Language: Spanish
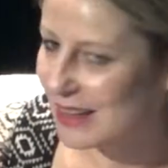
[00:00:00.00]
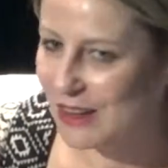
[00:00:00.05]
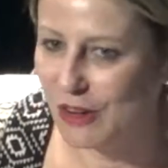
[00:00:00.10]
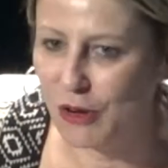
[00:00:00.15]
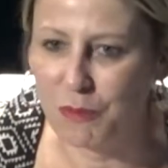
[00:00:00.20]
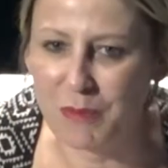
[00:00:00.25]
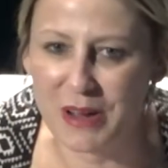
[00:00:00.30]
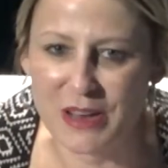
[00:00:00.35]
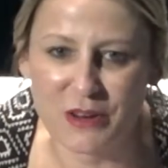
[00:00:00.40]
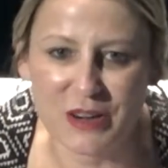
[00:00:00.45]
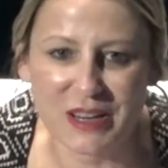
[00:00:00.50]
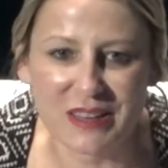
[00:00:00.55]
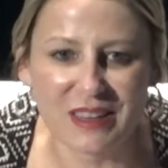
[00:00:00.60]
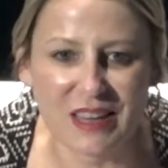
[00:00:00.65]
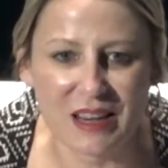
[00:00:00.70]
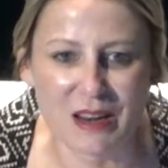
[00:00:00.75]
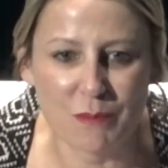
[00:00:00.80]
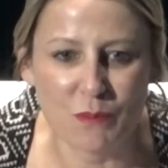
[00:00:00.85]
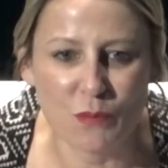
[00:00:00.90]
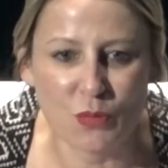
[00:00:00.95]
Los mayores
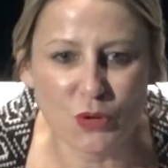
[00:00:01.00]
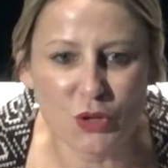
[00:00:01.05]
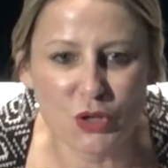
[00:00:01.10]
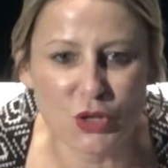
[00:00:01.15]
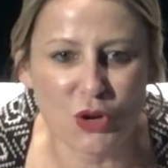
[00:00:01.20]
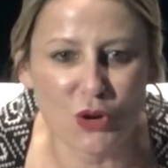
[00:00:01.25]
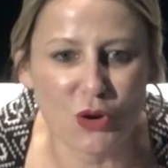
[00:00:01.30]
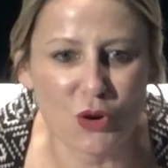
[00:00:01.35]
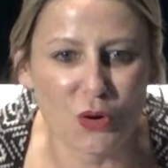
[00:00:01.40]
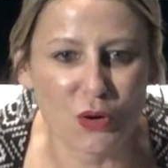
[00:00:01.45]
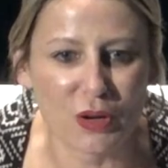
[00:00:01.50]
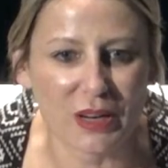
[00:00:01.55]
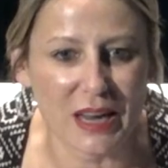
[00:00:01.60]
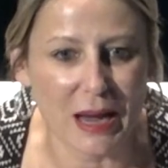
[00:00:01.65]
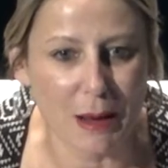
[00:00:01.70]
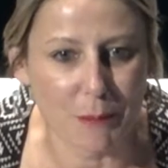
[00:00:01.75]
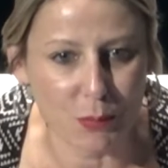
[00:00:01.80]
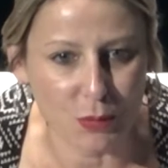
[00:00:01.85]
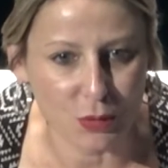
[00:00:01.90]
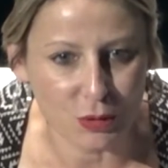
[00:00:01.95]
tienen mucho que
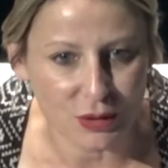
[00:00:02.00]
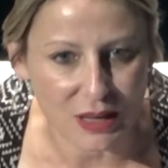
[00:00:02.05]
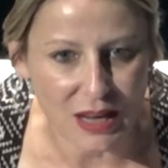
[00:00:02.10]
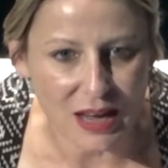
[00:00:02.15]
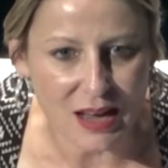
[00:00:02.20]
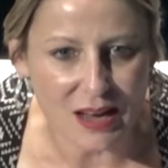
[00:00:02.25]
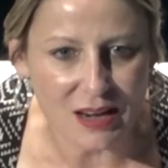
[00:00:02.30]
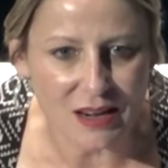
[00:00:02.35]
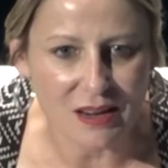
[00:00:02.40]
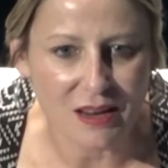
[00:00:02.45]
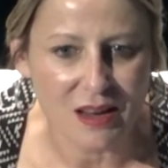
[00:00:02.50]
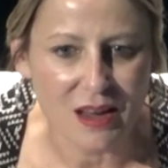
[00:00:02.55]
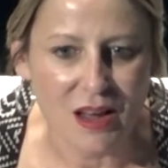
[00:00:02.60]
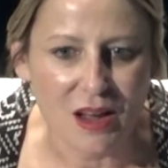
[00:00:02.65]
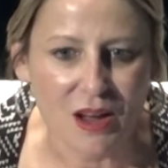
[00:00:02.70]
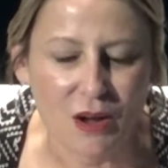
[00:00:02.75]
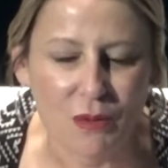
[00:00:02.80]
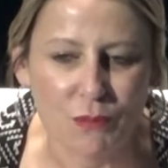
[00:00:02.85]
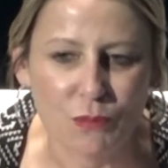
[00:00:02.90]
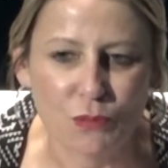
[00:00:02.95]
aportar,
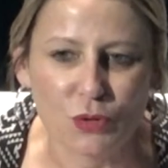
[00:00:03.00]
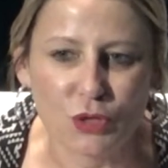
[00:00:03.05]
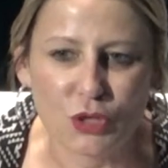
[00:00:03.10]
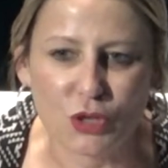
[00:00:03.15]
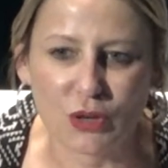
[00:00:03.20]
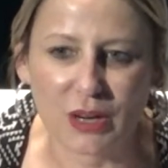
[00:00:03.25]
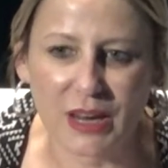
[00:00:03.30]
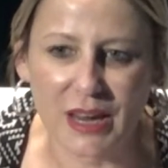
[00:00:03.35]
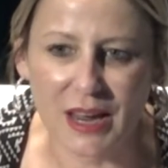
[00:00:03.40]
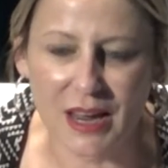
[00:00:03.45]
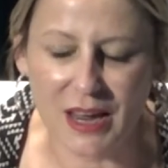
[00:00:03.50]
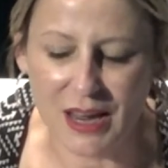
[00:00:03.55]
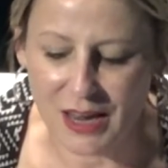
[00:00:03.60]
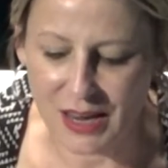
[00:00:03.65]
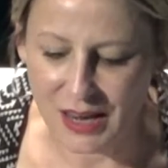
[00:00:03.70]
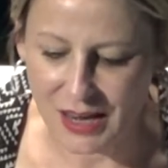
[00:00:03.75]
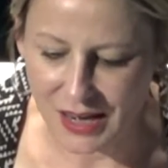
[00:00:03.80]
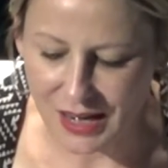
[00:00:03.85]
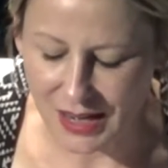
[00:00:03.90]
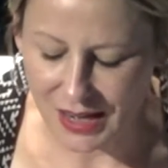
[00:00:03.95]
mucho
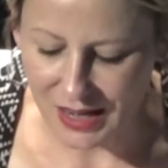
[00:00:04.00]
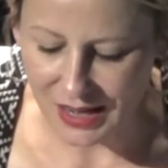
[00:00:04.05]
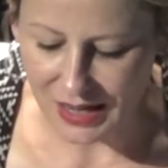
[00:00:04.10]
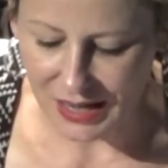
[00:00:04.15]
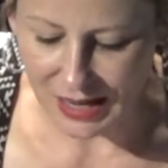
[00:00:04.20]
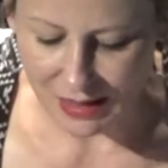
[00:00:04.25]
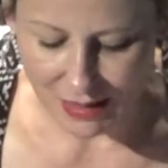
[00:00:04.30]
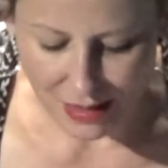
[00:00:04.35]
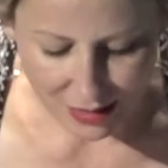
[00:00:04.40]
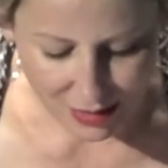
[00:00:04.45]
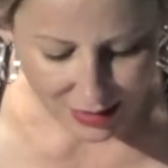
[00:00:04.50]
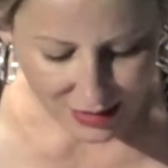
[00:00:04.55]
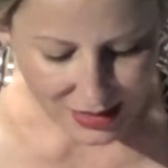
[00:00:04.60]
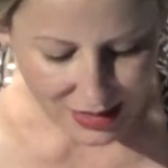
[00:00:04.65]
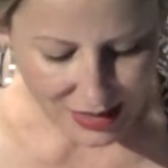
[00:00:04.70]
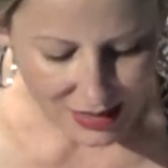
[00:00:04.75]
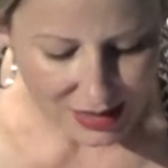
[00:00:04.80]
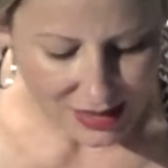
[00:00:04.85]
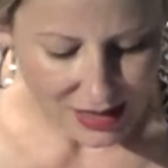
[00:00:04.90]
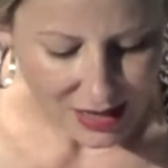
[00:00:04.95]
que,
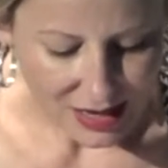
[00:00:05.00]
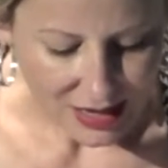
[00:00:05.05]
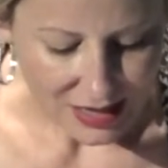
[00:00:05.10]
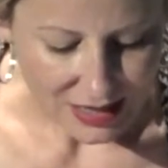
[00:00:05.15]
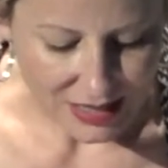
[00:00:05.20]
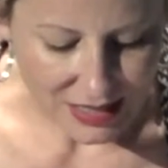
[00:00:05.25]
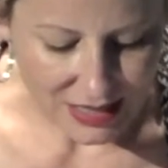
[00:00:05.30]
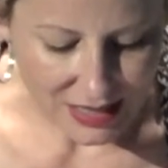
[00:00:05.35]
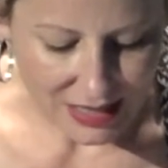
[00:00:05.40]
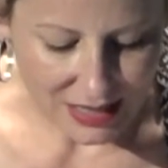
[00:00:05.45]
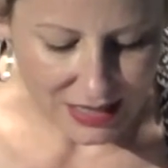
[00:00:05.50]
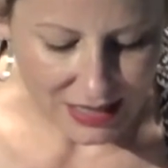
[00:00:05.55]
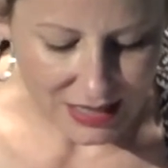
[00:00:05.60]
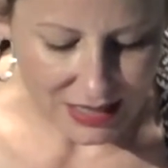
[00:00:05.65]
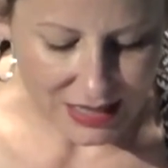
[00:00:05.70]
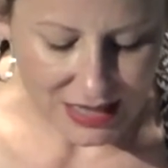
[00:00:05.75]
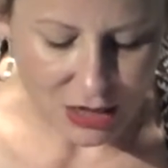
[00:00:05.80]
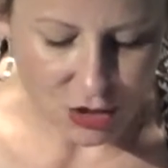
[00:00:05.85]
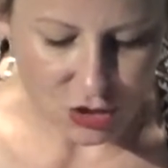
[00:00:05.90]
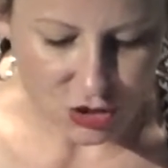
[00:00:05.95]
decir
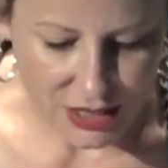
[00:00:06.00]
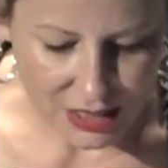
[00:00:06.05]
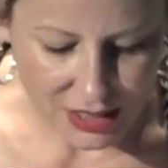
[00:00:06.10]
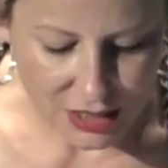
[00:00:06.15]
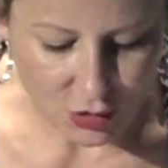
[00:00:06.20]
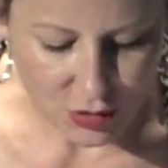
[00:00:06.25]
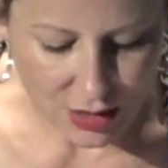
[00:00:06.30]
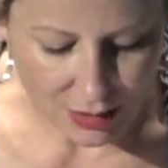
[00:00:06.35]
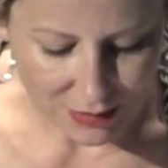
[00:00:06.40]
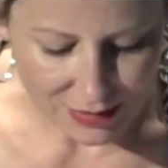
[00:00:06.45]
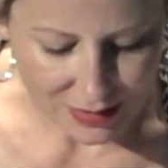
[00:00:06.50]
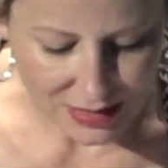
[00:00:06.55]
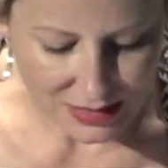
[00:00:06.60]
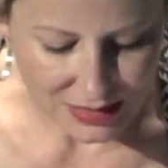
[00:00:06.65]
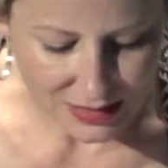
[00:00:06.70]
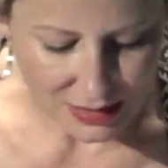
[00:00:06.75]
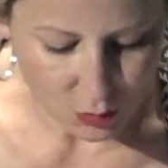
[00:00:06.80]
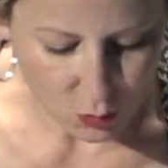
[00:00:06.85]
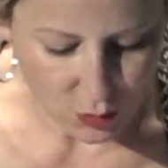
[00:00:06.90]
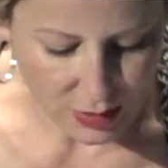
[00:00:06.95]
y, los senios deben
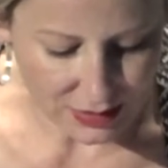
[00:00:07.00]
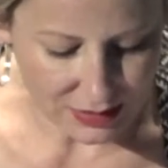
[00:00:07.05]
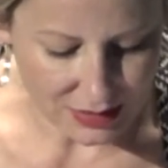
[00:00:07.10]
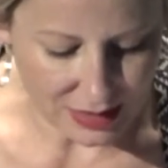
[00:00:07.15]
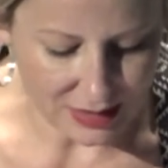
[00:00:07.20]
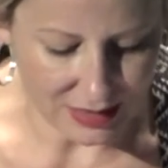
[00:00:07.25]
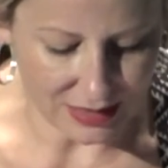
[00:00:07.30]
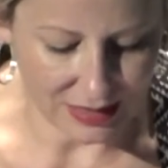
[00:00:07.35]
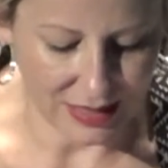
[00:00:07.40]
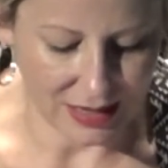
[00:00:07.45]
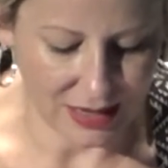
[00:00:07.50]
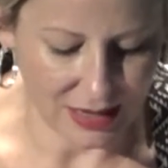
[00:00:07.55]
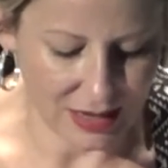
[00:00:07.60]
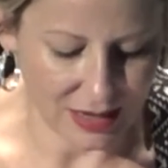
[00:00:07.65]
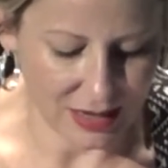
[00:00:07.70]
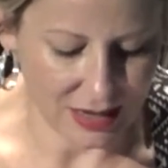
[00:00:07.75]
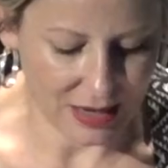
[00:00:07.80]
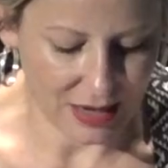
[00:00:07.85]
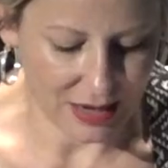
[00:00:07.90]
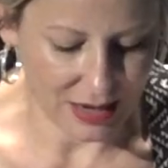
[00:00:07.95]
darse cuenta de
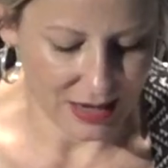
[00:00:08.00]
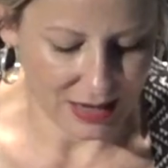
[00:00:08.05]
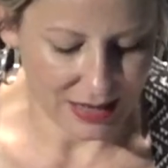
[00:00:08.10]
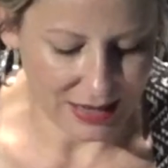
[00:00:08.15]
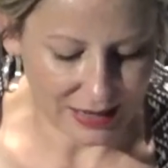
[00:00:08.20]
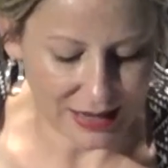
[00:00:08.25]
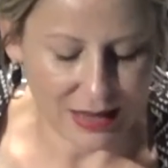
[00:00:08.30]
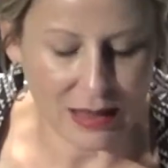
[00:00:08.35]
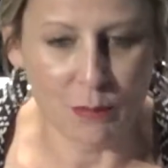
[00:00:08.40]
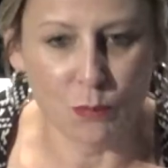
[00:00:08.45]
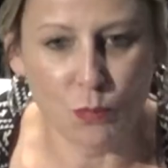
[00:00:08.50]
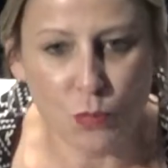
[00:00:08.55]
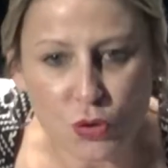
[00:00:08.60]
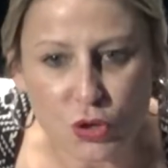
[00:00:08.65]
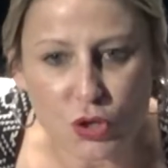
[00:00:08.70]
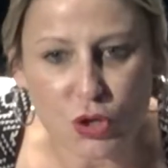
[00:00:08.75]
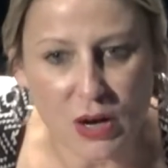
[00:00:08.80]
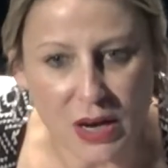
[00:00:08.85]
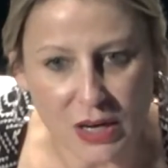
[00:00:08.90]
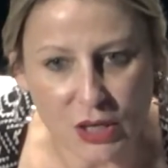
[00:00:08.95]
que eh, les quedan
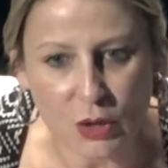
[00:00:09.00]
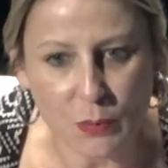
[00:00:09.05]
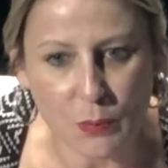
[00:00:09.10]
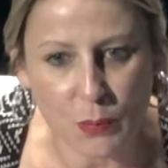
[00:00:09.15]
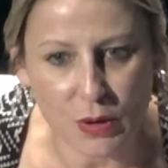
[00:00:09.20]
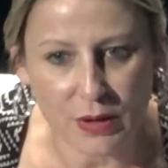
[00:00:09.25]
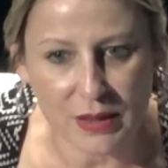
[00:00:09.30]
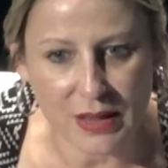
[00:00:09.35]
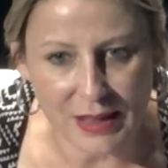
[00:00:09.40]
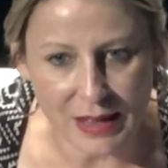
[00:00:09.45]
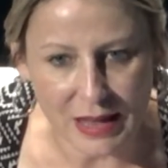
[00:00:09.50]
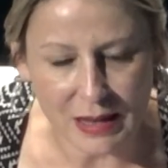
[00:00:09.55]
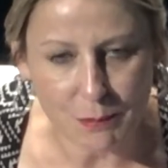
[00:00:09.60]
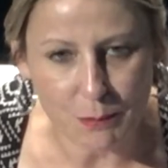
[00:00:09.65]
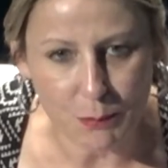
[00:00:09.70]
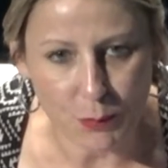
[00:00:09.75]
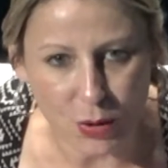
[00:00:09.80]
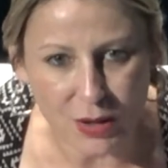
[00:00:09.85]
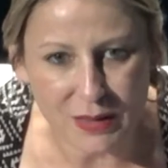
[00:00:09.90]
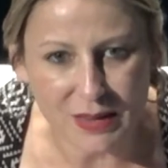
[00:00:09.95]
muchos años por,
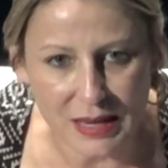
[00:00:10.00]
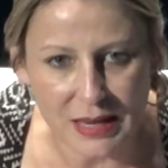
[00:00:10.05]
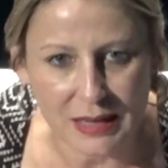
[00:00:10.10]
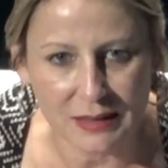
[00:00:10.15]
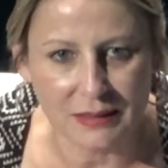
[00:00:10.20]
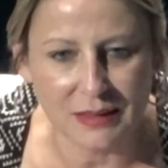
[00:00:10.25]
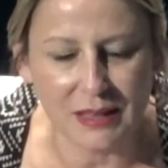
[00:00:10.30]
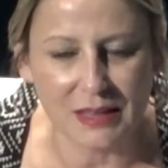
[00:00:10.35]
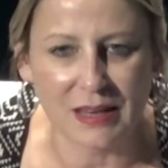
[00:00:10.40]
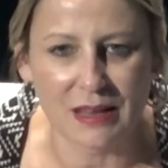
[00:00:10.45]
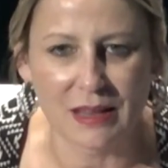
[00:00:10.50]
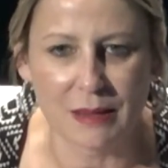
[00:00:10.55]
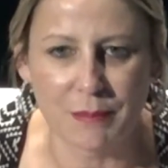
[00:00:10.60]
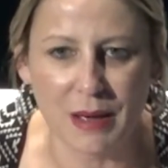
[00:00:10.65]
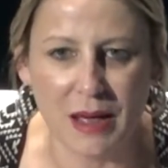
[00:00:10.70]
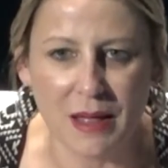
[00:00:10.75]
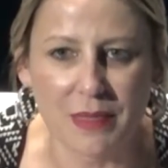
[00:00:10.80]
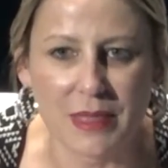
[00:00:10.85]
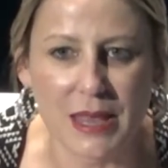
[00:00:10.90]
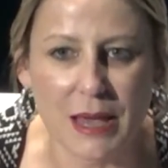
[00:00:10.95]
delante y
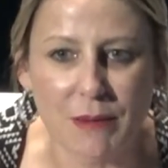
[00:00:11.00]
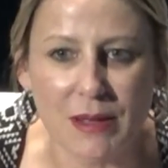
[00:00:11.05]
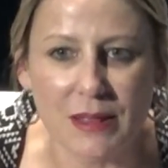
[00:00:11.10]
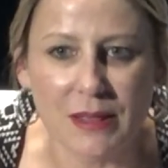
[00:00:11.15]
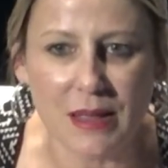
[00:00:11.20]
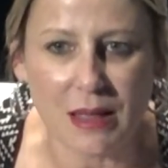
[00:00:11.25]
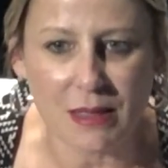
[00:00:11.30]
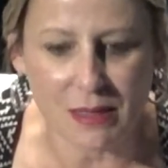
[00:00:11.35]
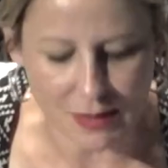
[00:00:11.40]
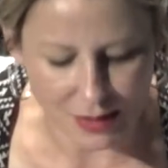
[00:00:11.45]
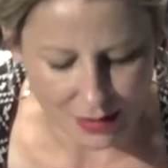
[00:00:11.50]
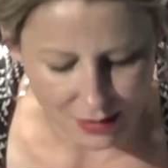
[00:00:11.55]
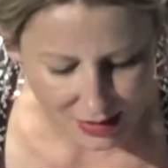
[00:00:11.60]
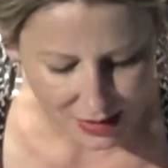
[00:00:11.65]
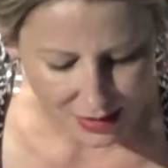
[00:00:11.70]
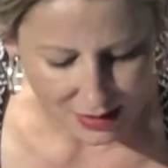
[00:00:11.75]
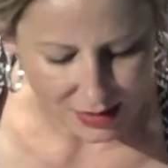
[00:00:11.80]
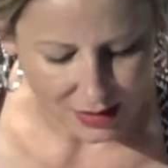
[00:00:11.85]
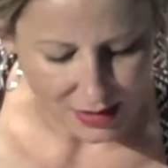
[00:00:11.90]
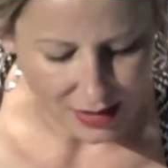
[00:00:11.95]
además deben
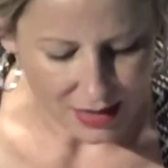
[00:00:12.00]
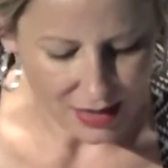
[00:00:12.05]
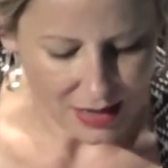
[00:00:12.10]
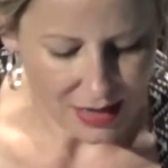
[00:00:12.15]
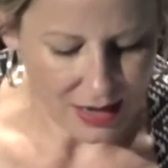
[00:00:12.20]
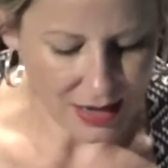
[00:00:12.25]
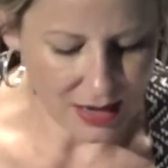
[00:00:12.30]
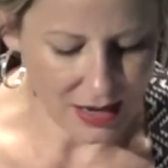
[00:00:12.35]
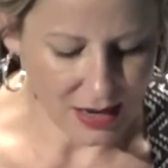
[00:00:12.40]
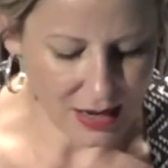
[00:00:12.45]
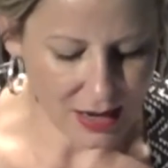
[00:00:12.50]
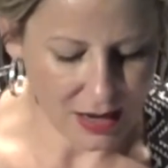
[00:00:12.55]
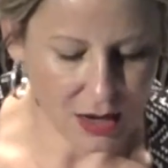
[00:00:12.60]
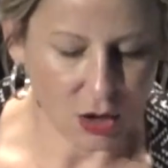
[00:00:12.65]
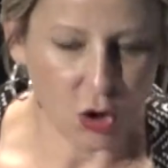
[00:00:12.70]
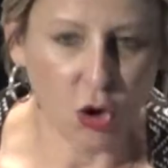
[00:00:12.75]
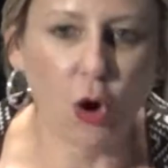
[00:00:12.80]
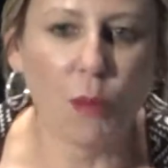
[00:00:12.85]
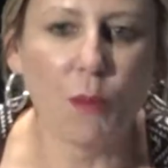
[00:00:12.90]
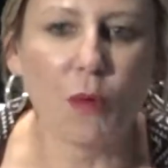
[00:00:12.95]
decidir
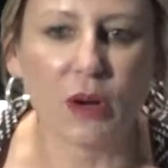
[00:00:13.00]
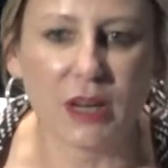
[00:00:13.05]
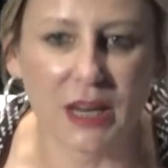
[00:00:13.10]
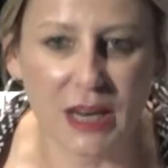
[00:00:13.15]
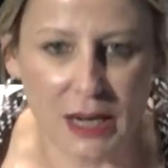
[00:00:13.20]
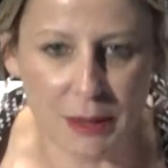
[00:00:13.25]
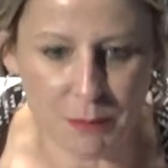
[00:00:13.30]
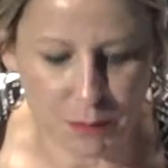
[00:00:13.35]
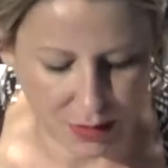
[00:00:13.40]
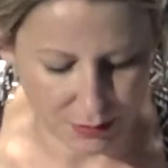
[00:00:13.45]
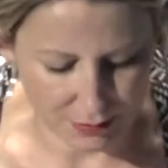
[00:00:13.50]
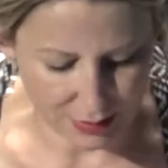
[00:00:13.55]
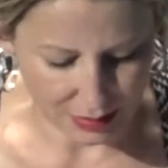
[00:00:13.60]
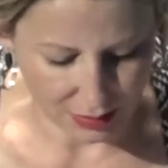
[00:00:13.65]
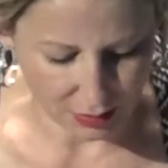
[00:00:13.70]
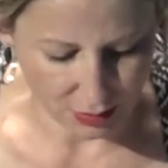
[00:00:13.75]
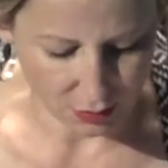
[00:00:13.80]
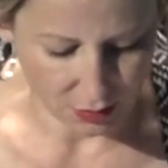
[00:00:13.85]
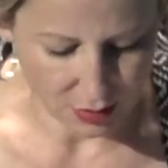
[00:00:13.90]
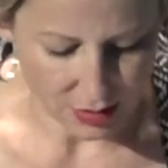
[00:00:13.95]
eh, cómo quieren
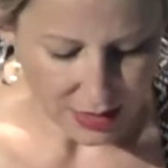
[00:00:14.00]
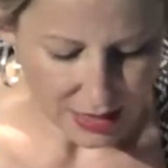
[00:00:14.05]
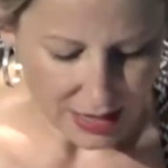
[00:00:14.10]
vivirlo.